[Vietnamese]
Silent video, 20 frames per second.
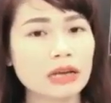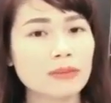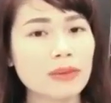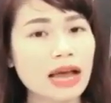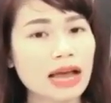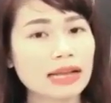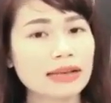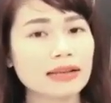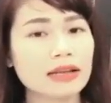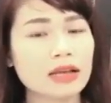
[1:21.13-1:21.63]

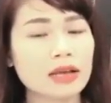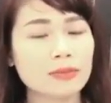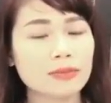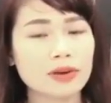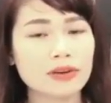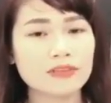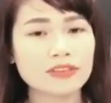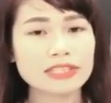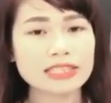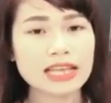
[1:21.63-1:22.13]
bạn
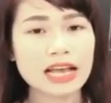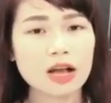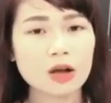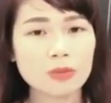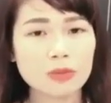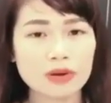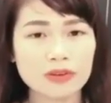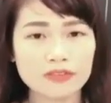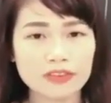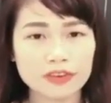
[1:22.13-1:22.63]
bởi vì sao
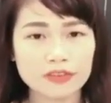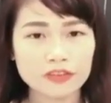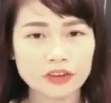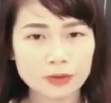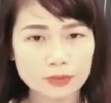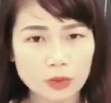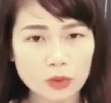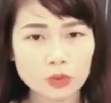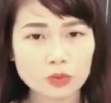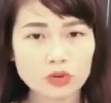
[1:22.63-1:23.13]
bởi vì
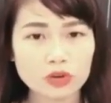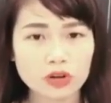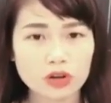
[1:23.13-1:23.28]
Facebook